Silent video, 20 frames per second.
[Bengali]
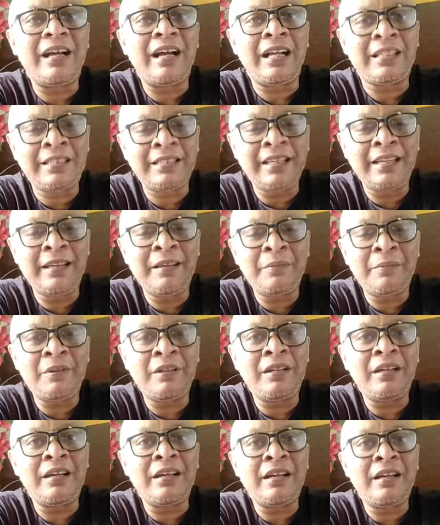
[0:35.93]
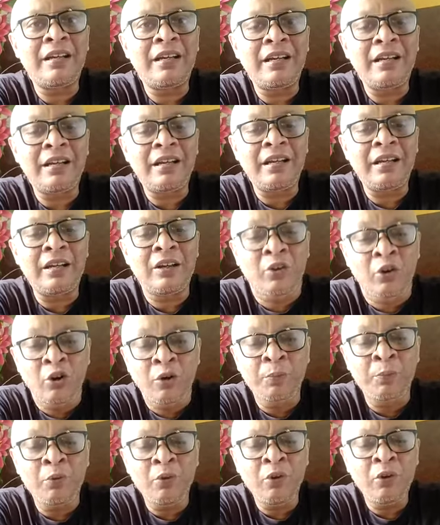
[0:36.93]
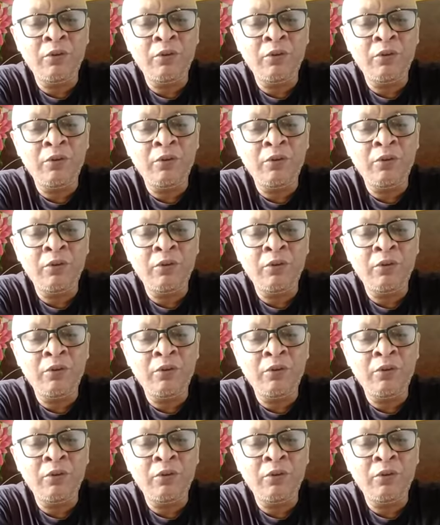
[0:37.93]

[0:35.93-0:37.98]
আজকে গল্প